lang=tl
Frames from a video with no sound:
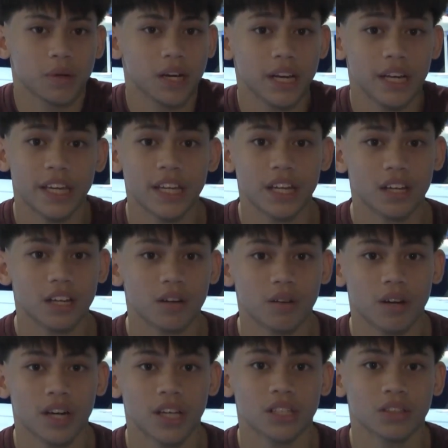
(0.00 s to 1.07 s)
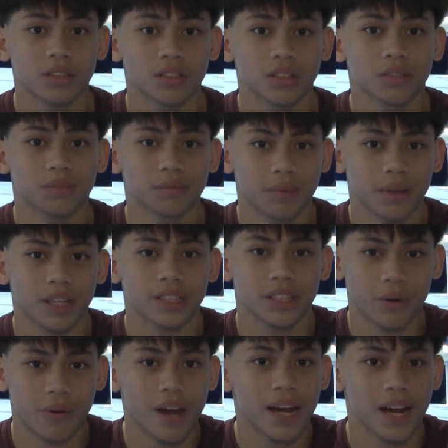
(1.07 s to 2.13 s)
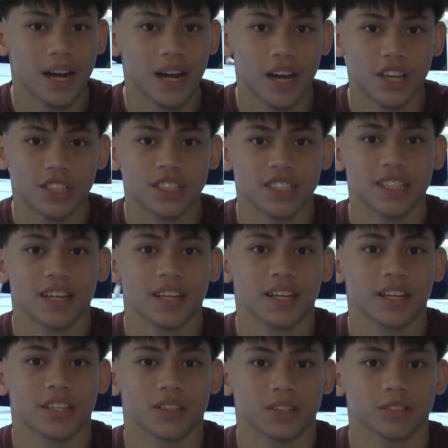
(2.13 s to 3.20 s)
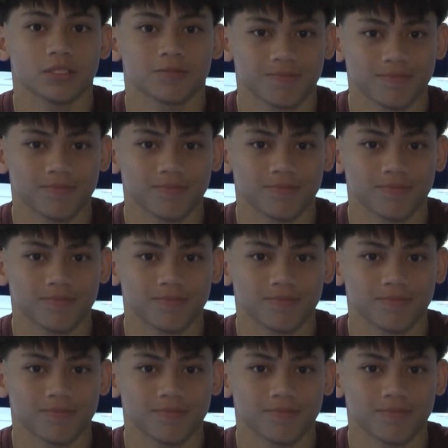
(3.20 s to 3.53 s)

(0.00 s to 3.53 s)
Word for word: mga ginagawa nyo. Magtiwala lang kayo sa sarili nyo.